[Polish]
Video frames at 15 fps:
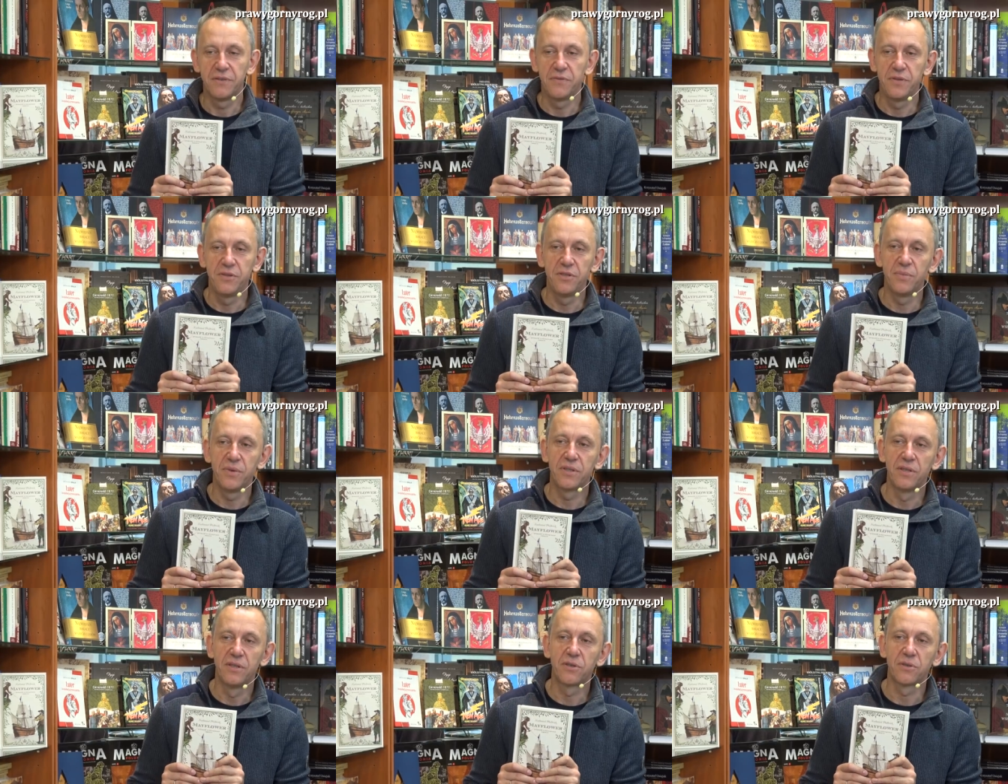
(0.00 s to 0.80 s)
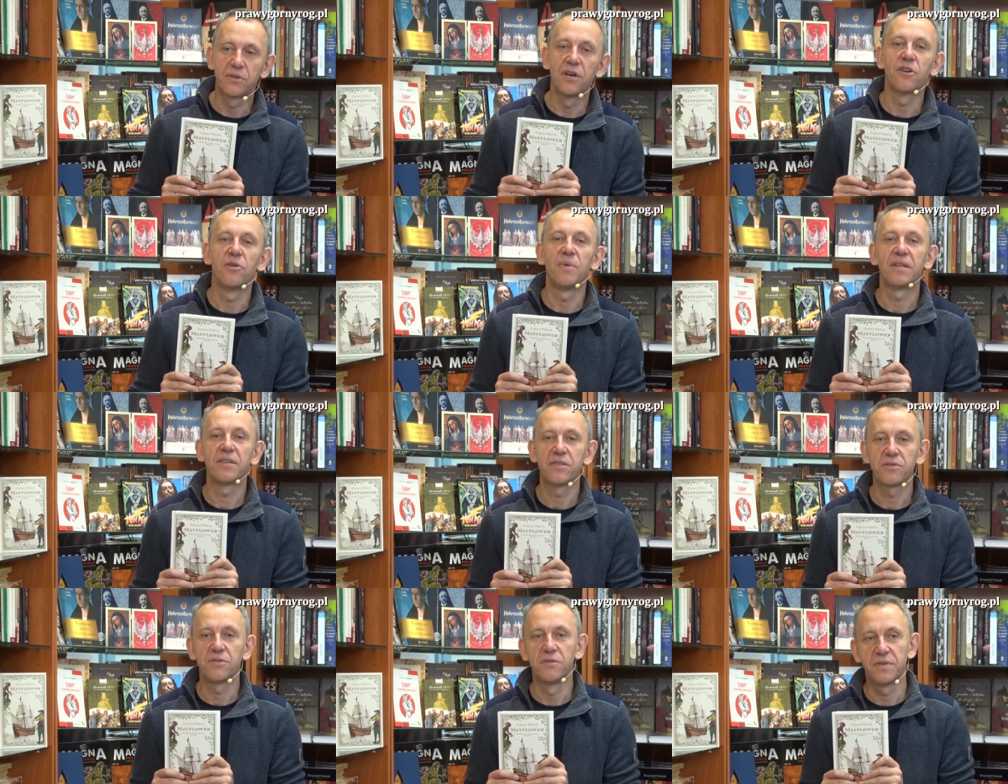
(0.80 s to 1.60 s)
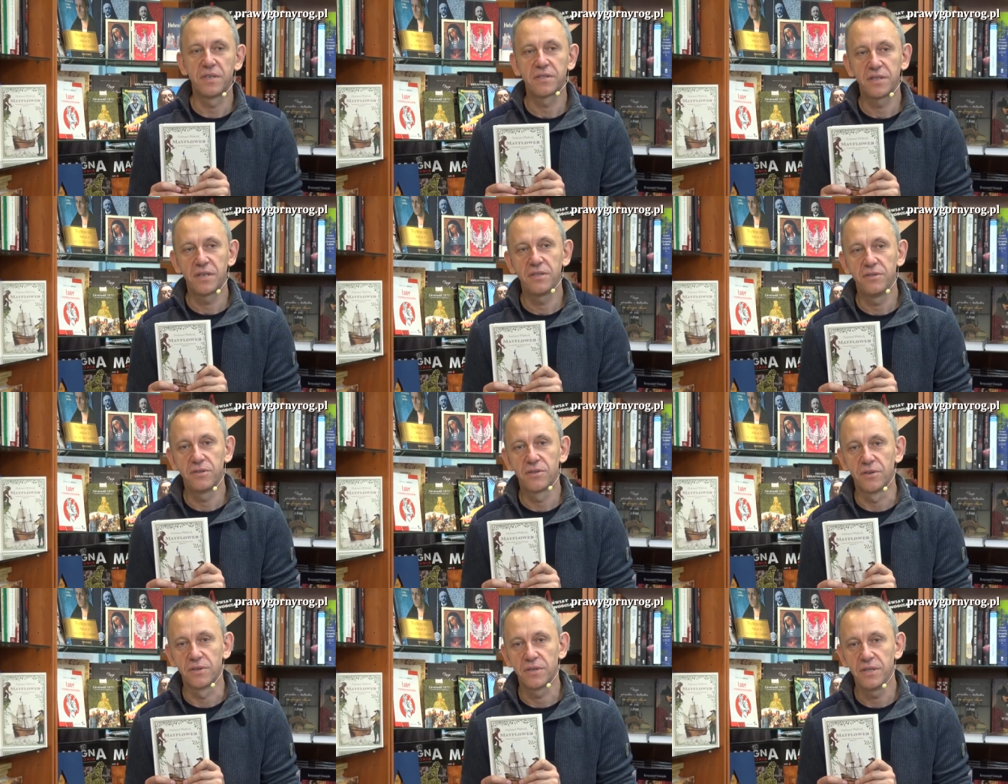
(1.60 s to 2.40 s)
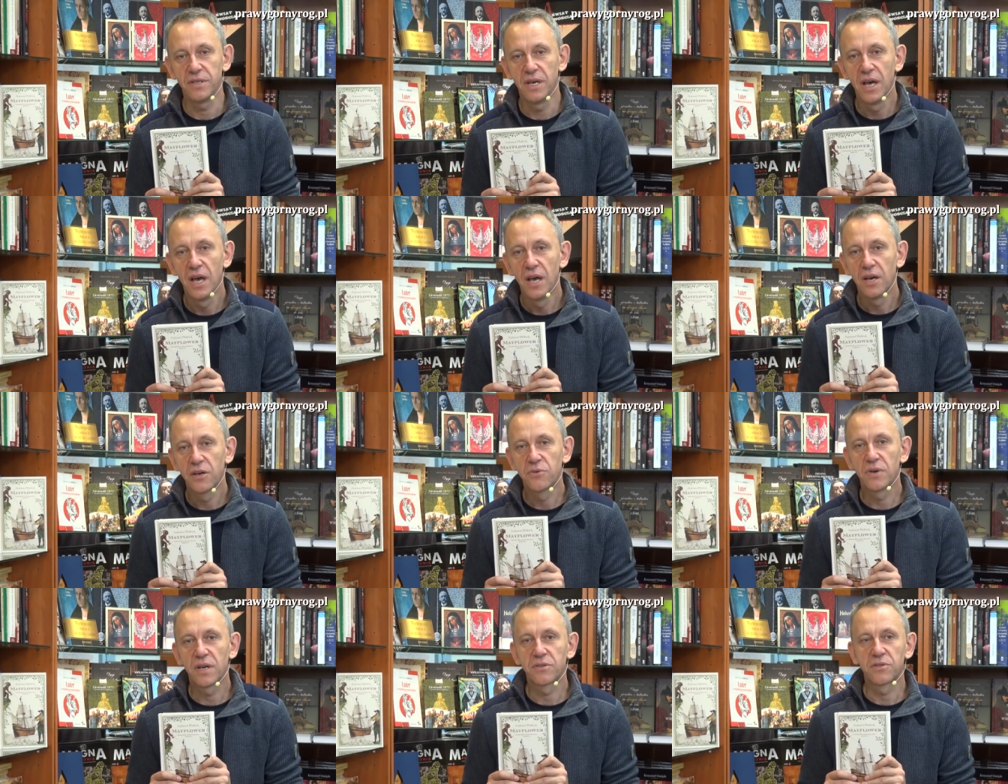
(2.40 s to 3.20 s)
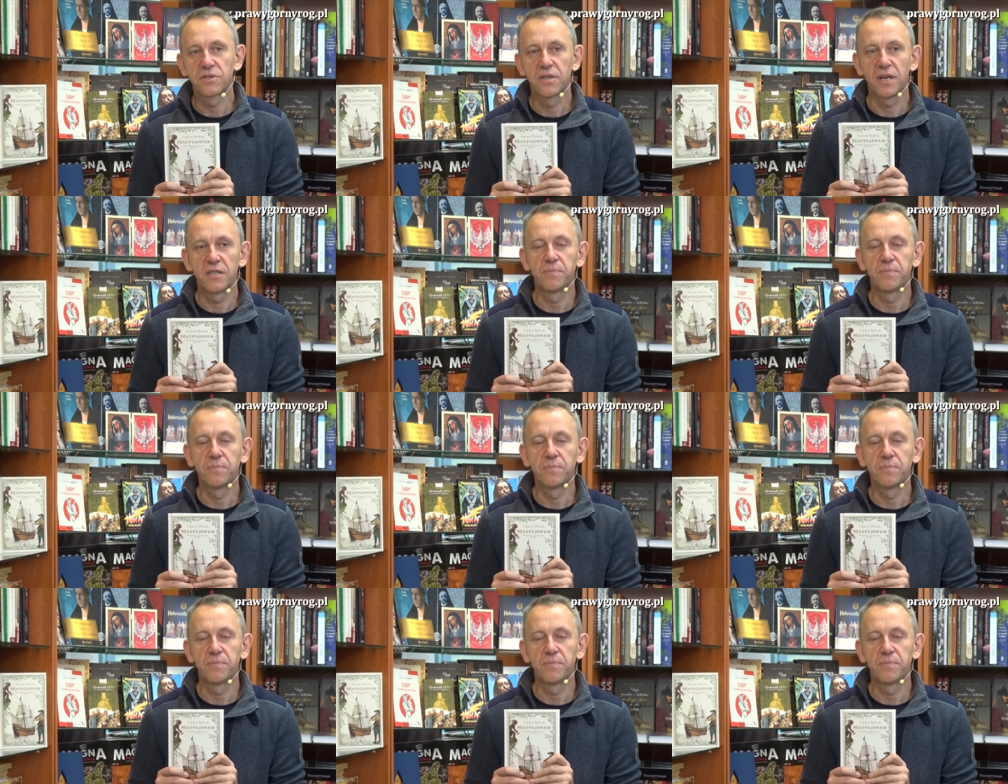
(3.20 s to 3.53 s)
widzimy tylko tę romantyczną wersję historii, która została